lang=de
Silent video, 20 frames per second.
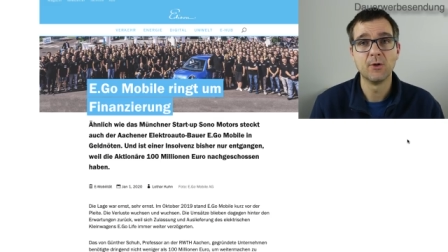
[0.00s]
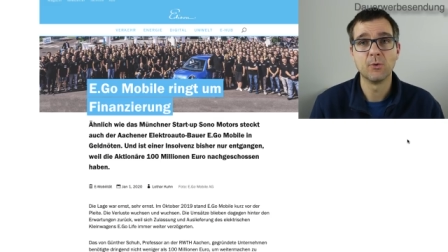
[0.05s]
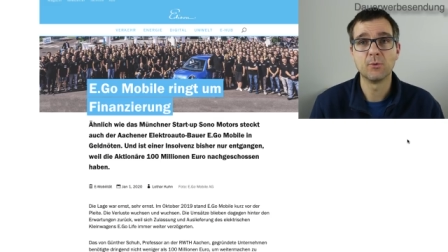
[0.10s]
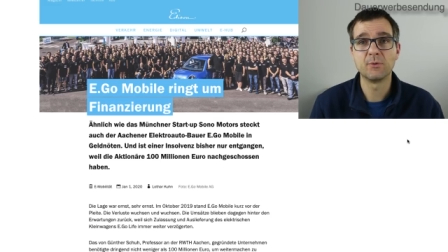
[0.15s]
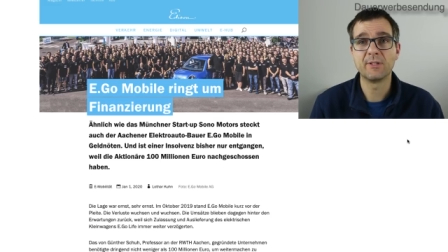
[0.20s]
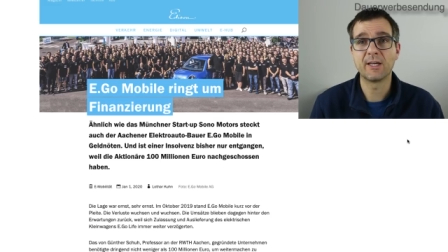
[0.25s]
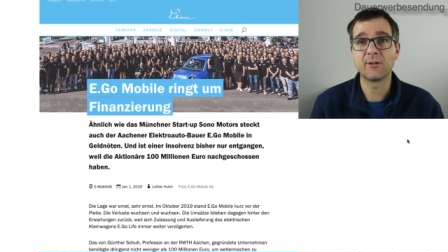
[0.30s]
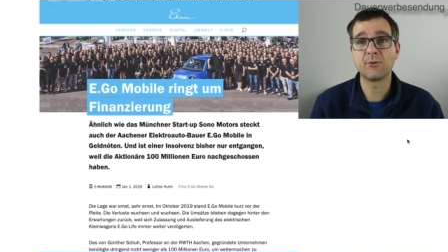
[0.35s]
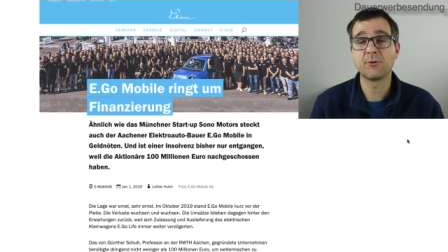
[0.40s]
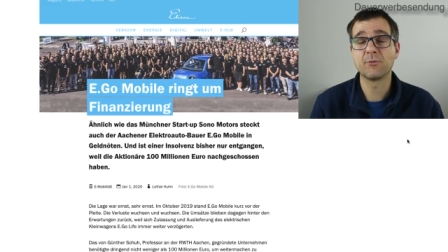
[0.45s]

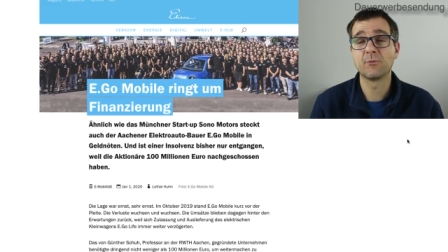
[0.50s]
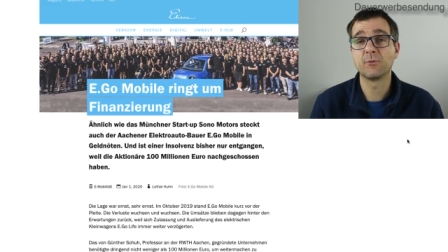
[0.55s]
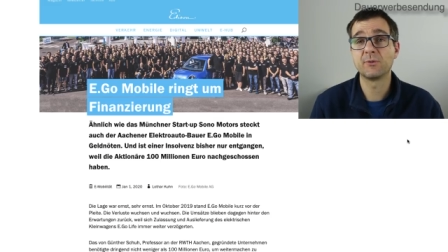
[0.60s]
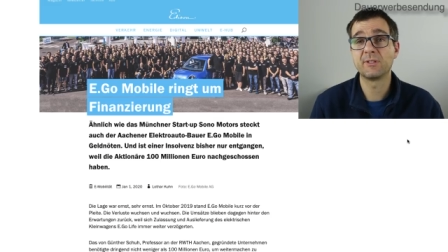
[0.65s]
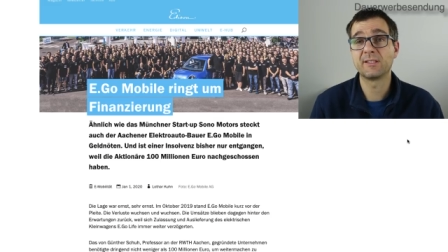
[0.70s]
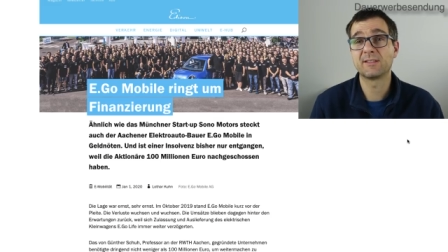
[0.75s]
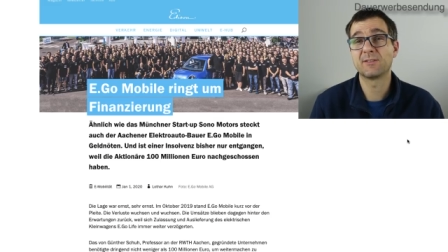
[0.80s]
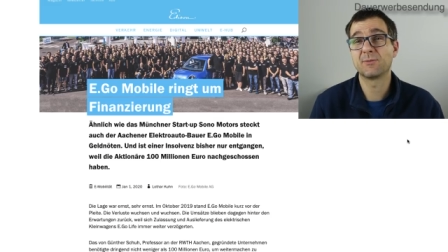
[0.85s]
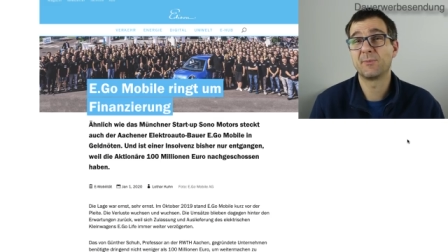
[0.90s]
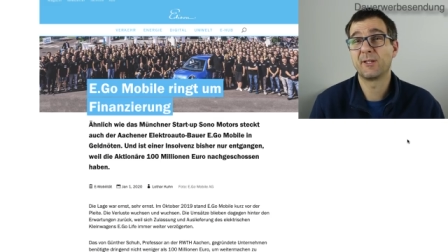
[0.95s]
und dadurch
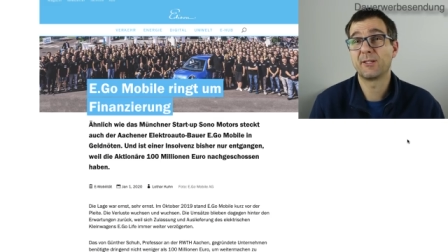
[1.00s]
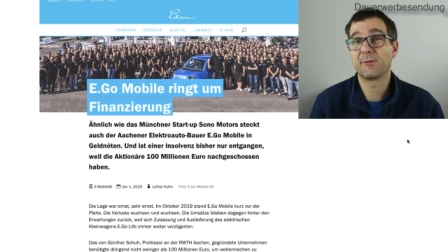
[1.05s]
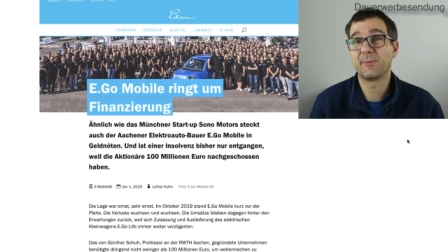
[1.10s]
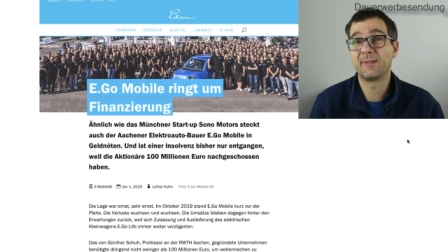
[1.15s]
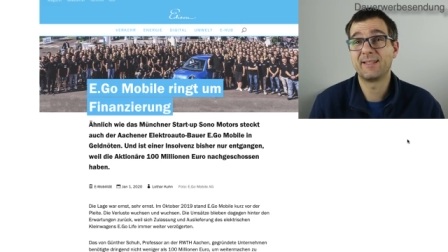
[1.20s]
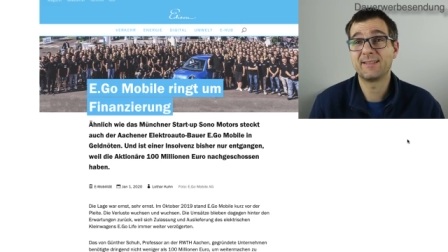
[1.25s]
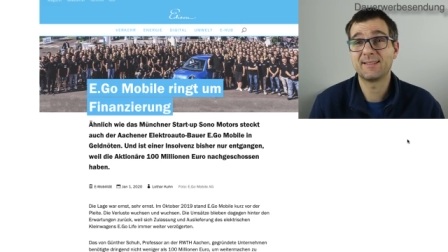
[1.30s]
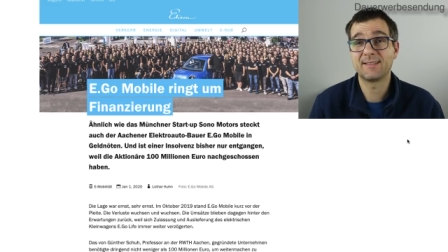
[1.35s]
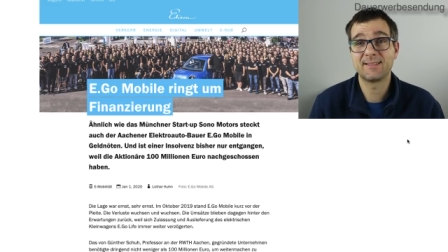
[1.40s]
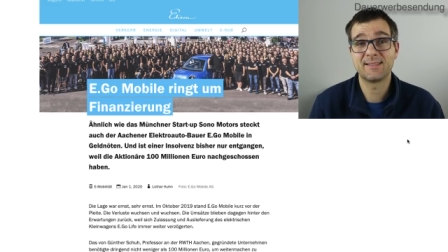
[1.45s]
wurden ja zum
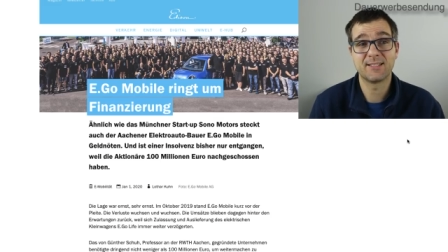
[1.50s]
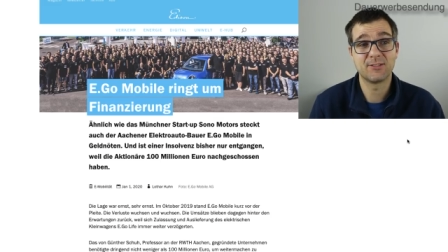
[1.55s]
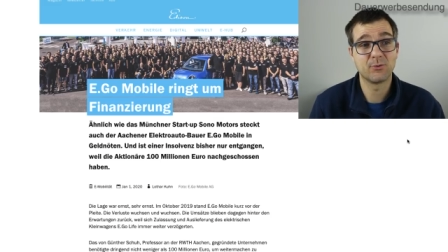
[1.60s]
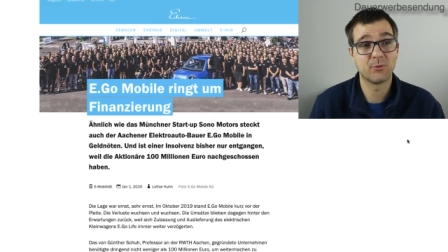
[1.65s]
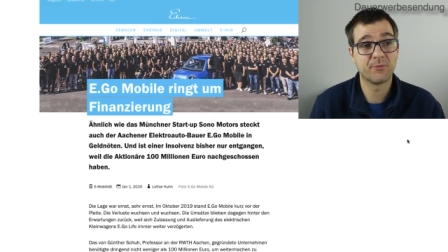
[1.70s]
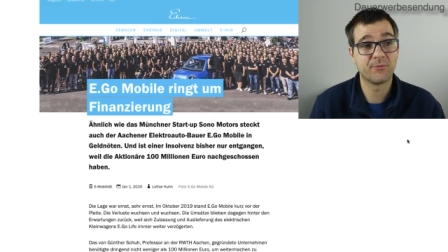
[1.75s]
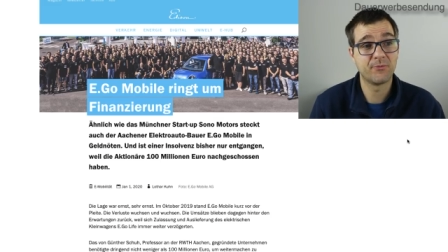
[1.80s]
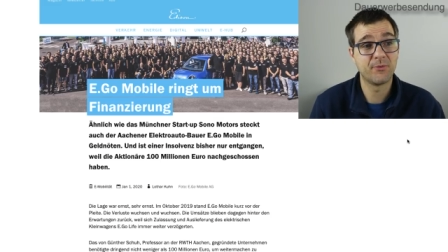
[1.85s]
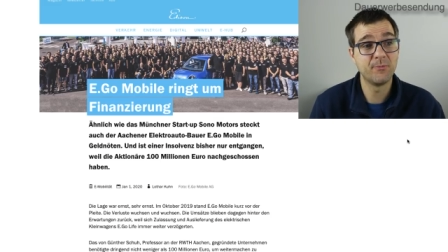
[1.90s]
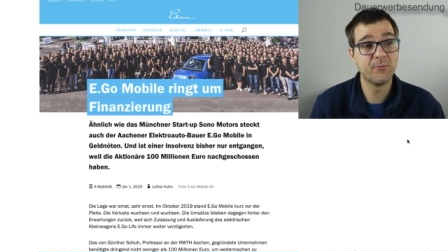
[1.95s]
Beispiel letztes Jahr
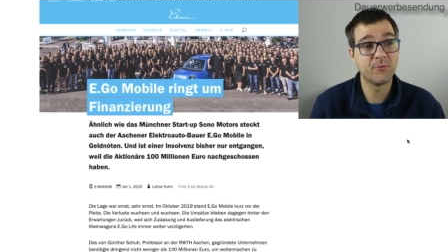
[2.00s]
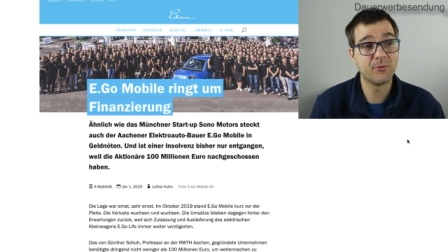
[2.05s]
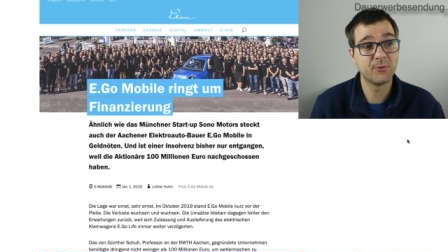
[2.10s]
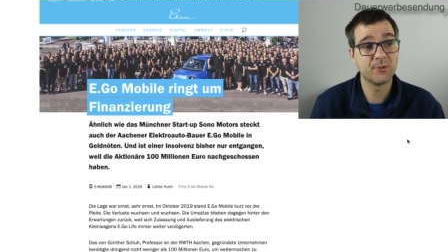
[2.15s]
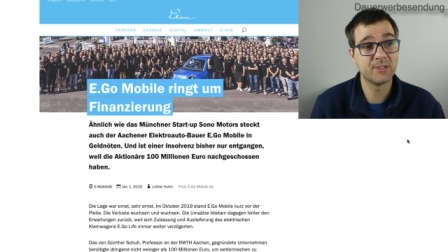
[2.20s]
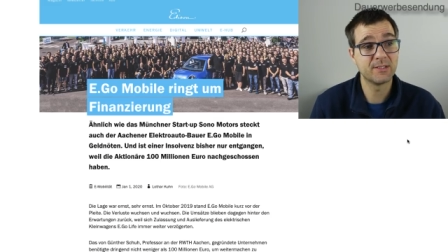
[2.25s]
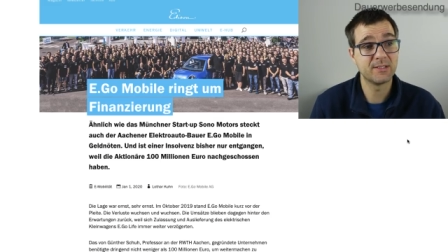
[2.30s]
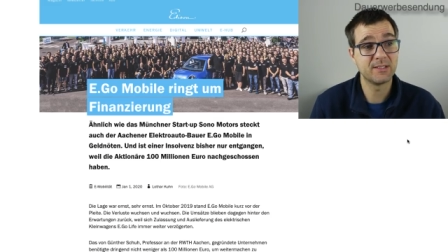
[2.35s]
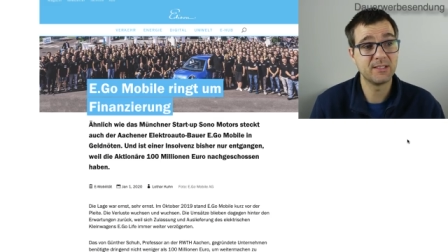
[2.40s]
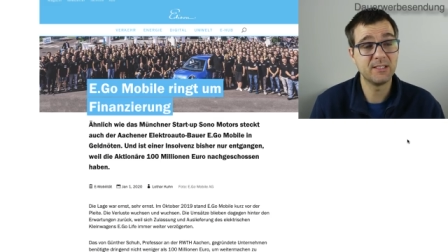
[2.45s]
nur
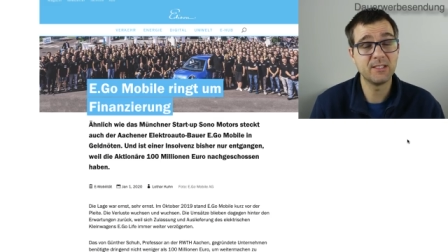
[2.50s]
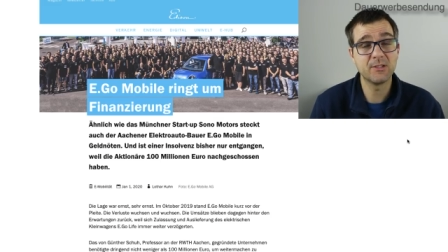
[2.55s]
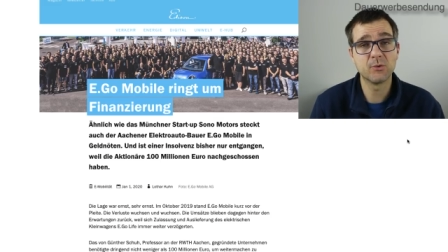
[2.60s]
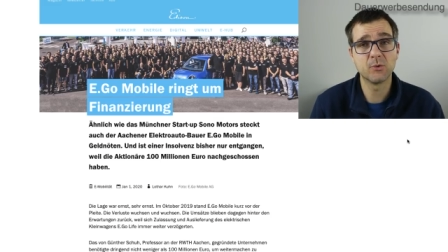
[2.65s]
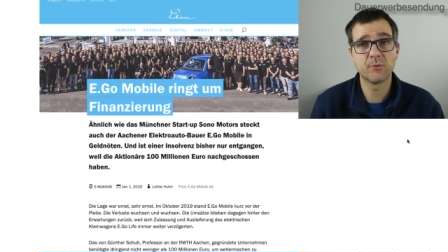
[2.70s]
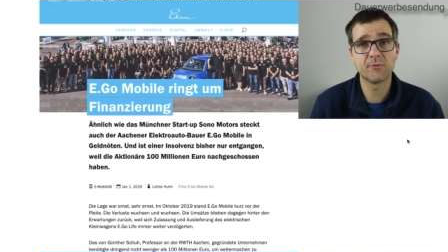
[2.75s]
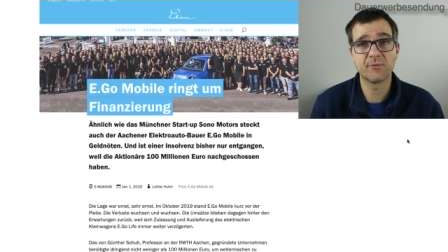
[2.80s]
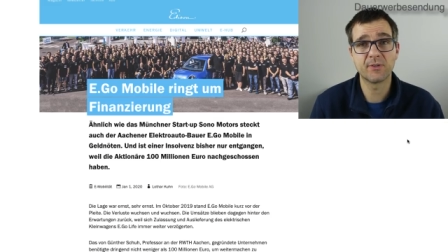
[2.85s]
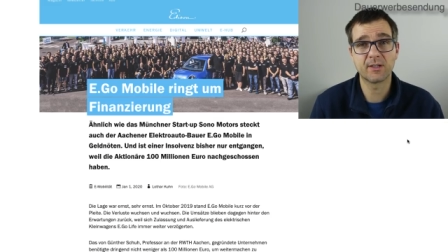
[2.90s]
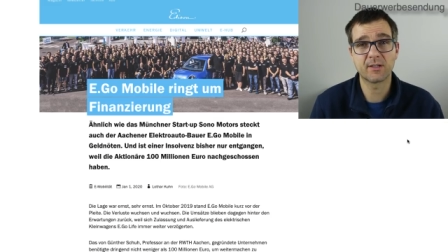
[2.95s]
500
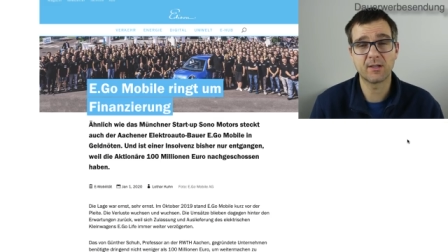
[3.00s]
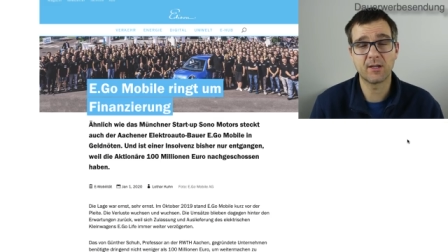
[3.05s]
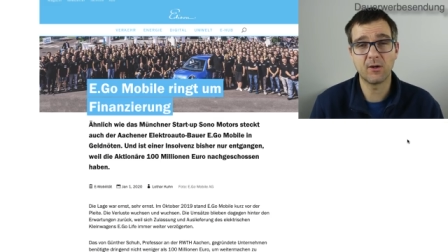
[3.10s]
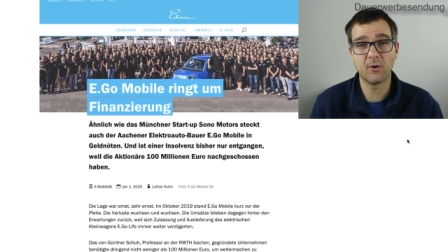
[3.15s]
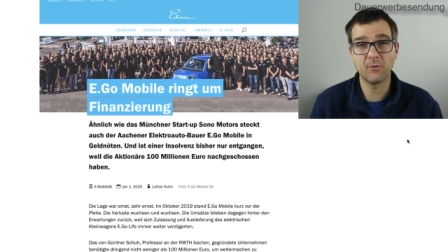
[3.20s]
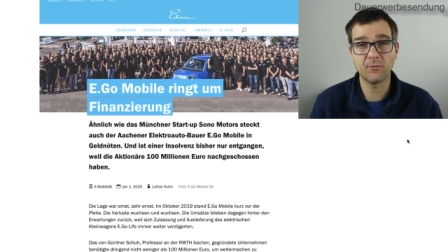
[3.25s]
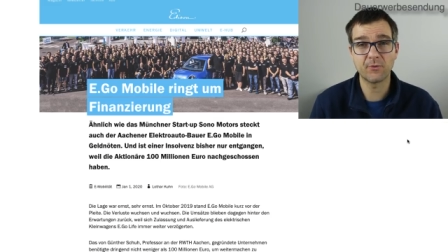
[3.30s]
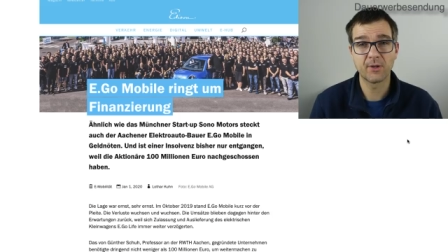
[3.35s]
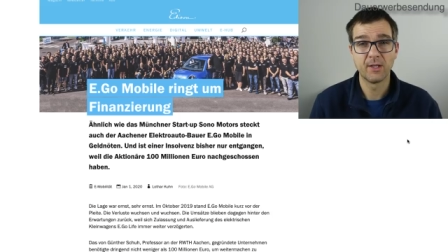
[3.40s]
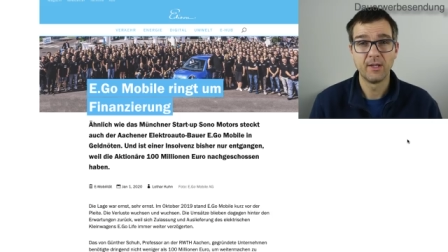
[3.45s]
Igo
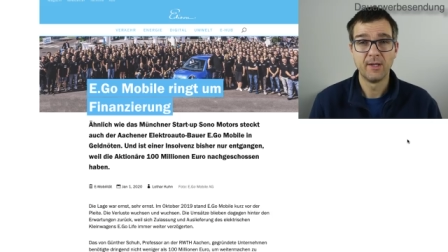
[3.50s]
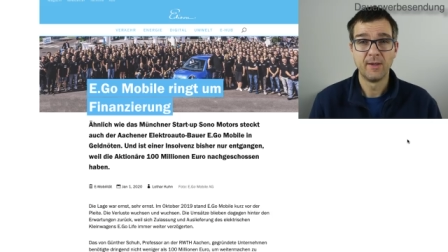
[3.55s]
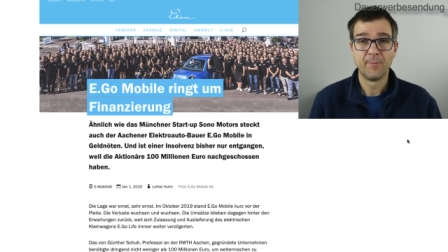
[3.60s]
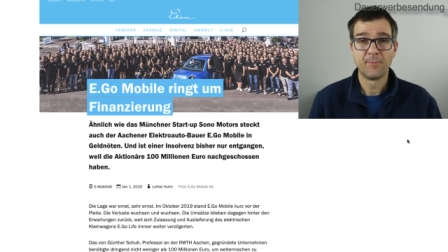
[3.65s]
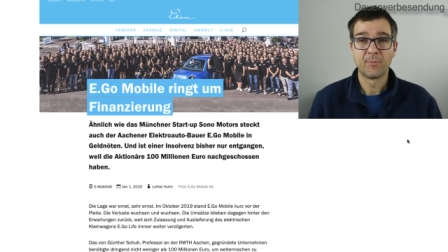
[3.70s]
verkauft.